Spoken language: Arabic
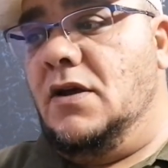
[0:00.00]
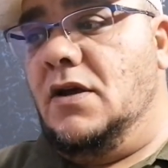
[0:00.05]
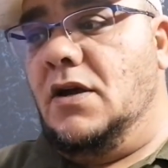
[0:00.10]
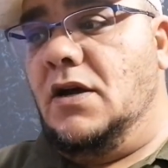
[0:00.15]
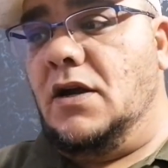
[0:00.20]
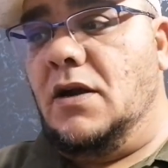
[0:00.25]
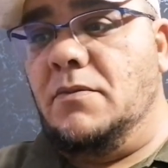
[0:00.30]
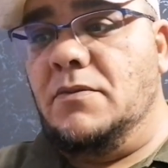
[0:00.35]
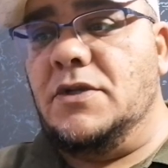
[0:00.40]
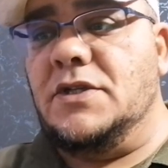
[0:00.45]

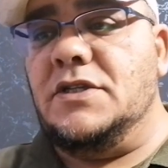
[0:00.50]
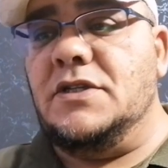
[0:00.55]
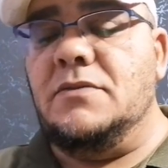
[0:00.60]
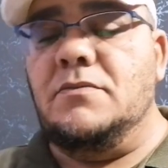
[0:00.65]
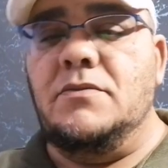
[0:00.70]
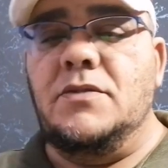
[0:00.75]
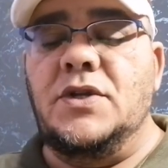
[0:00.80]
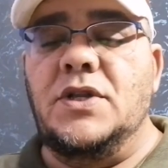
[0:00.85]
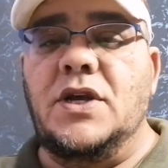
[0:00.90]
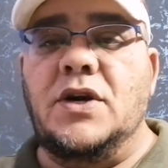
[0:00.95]

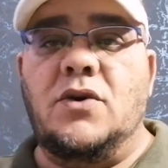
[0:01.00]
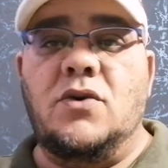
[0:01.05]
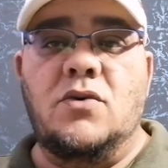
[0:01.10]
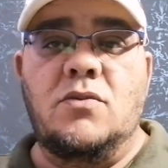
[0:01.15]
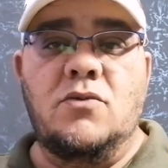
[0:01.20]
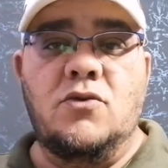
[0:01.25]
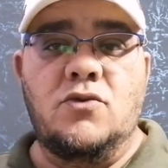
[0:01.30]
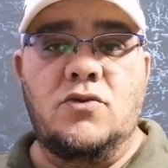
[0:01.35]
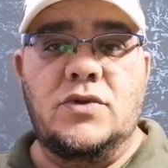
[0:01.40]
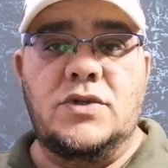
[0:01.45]
رمز من
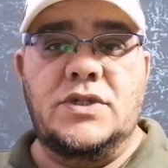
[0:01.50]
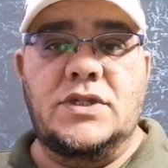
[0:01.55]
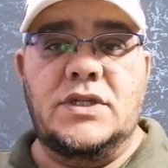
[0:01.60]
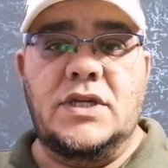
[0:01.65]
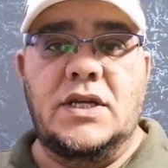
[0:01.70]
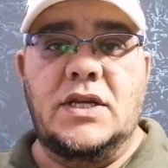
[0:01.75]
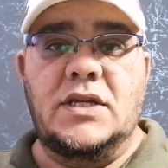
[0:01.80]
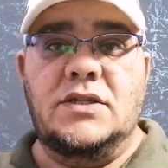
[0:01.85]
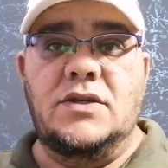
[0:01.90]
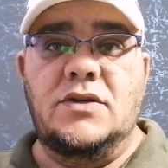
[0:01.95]

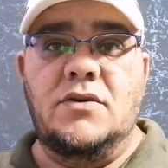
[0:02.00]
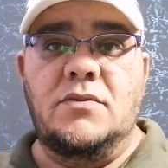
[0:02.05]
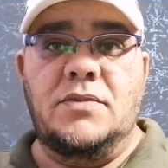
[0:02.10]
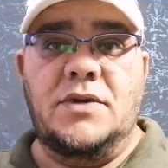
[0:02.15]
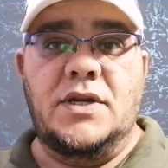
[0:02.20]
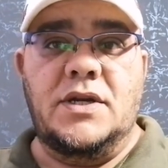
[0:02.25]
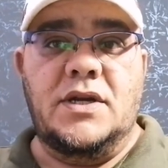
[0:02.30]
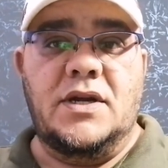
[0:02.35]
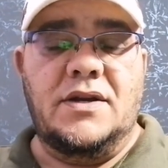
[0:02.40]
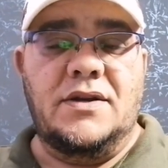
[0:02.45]
الرموز التي
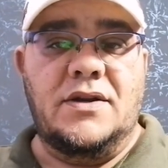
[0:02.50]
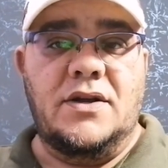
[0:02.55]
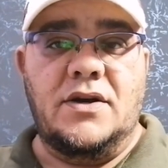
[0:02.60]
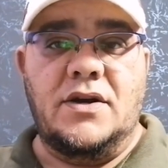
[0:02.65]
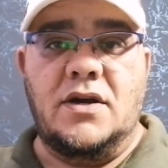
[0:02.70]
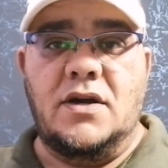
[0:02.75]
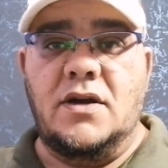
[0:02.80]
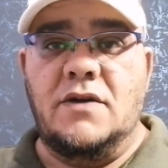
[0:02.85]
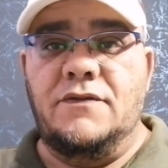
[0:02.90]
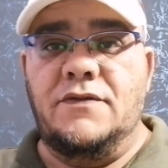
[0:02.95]
يمكن أن
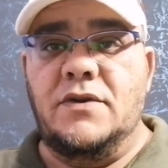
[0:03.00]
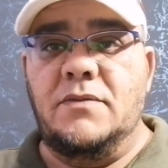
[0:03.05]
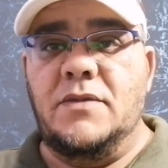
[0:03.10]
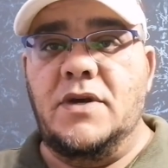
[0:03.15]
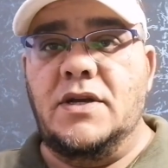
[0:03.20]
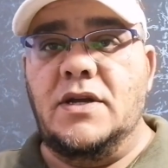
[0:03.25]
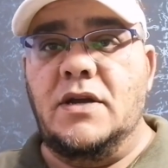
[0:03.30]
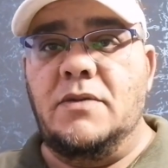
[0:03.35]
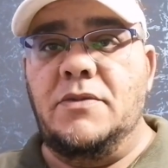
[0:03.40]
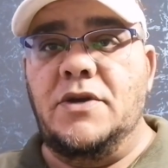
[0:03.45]
نراها في
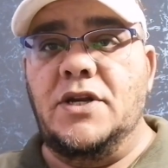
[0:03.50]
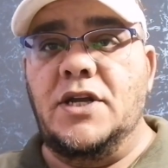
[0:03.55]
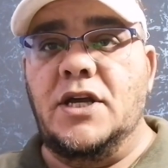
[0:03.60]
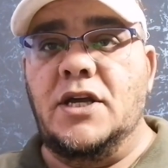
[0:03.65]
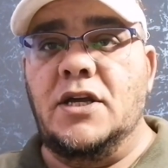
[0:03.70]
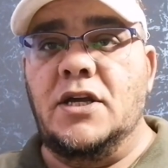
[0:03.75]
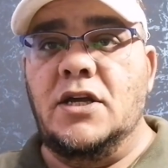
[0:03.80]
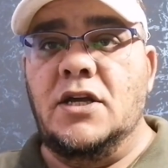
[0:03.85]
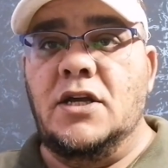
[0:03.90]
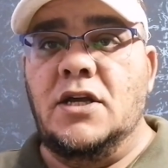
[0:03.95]

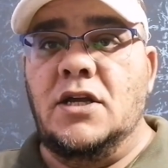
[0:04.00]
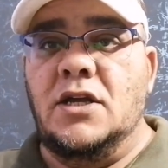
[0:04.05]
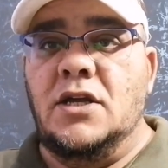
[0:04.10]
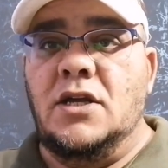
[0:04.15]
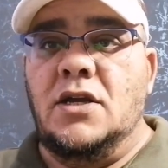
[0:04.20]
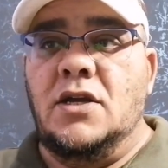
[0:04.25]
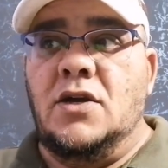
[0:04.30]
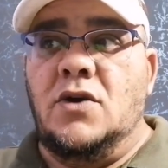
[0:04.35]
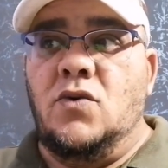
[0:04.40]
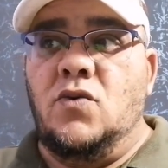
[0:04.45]
منامنا
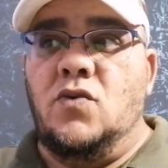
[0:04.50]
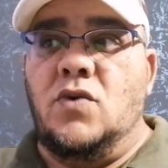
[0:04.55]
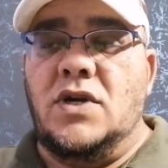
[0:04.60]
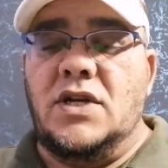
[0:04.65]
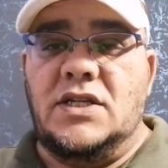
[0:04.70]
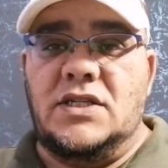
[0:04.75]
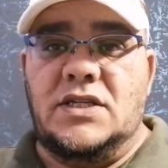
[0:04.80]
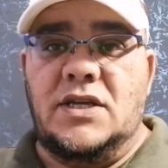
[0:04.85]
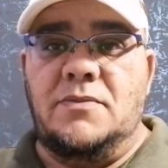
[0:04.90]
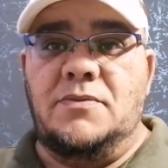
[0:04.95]

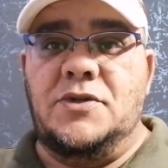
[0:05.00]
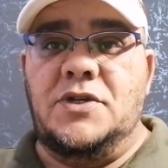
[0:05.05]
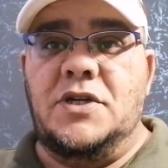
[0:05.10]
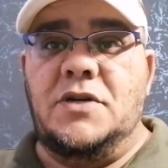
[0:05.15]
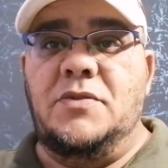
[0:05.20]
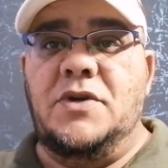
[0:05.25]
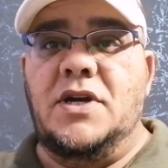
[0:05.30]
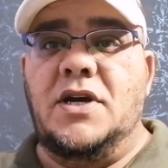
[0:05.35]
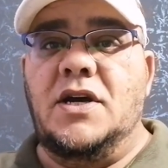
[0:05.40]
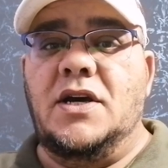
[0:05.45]

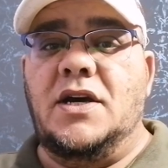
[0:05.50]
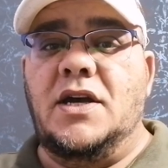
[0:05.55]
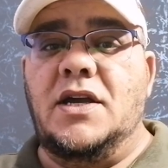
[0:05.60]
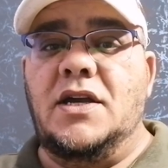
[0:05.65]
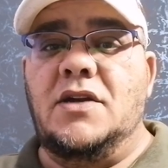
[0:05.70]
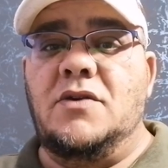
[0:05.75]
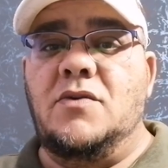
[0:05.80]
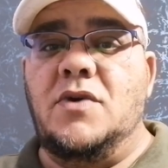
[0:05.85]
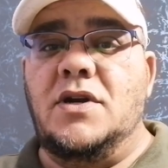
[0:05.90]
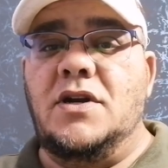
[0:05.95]
ونستبشر بها
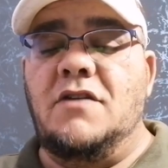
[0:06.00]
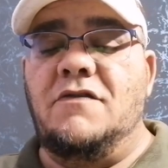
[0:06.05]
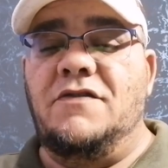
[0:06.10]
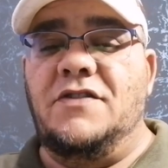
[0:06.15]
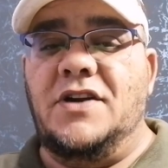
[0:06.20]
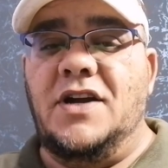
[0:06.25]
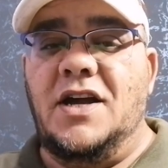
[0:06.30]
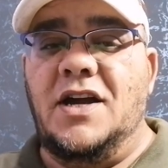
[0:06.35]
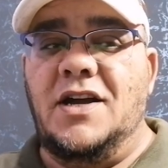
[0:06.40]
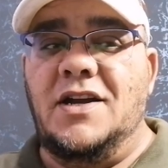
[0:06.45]
خير
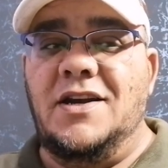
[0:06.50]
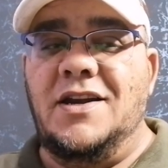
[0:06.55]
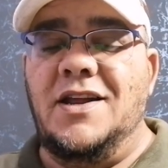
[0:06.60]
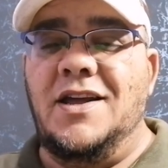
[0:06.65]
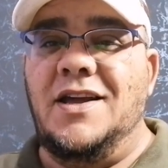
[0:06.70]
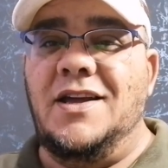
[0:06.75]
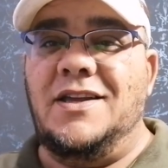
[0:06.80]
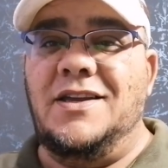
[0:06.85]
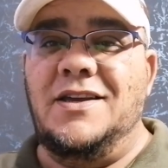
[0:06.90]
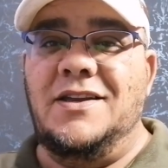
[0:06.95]
ونفرح
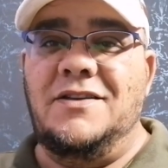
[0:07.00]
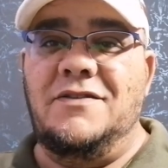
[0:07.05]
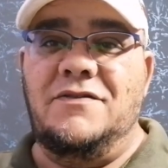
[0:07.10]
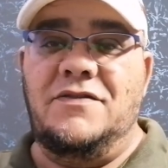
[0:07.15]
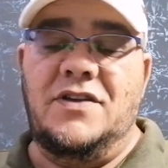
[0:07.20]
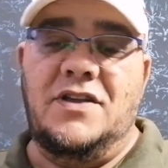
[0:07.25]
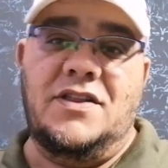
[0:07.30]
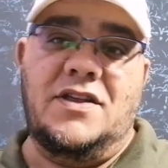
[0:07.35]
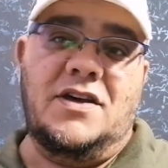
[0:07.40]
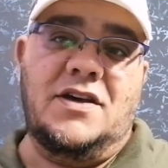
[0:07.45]
لكن
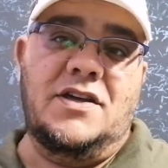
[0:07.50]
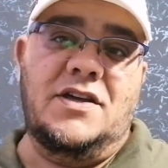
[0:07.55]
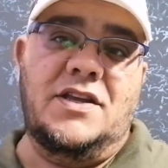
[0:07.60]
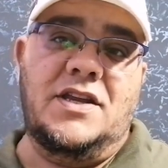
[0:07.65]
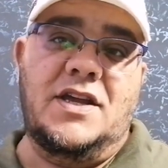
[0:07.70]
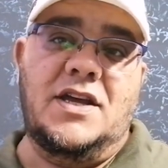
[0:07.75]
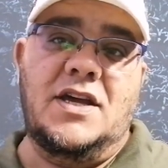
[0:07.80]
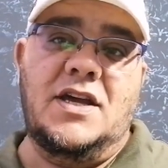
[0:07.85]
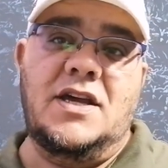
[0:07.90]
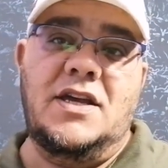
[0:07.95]
في
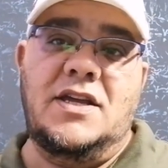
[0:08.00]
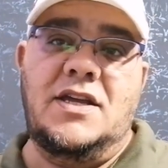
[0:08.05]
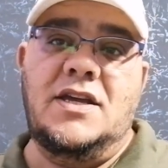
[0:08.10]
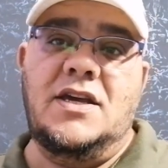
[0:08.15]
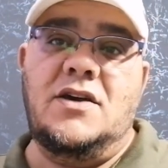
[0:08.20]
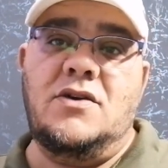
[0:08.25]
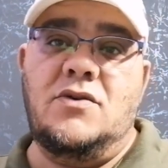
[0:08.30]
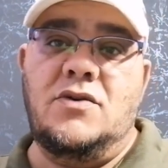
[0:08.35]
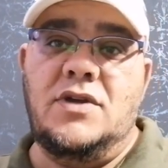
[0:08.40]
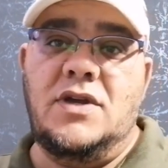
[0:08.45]
ظاهرها
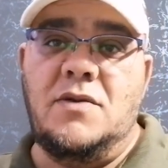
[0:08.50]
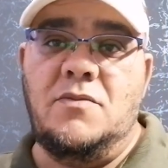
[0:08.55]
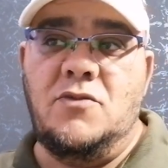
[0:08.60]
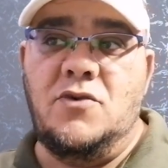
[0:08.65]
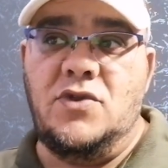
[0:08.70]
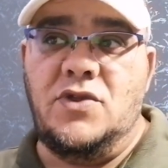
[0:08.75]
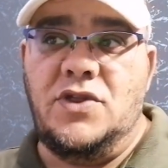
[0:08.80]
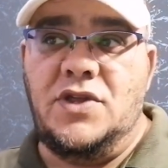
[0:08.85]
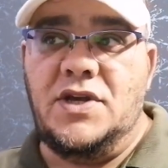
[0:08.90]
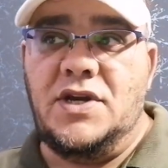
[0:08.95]
هي رؤية
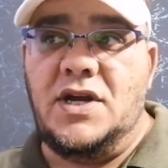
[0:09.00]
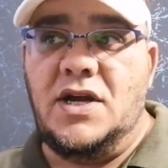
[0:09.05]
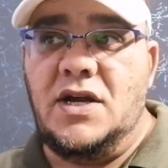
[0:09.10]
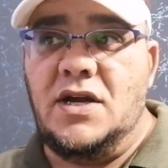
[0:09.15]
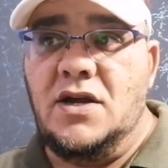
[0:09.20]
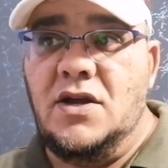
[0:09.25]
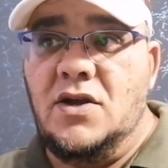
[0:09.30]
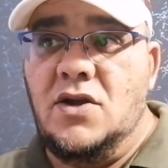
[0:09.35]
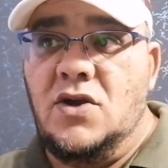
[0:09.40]
منذرة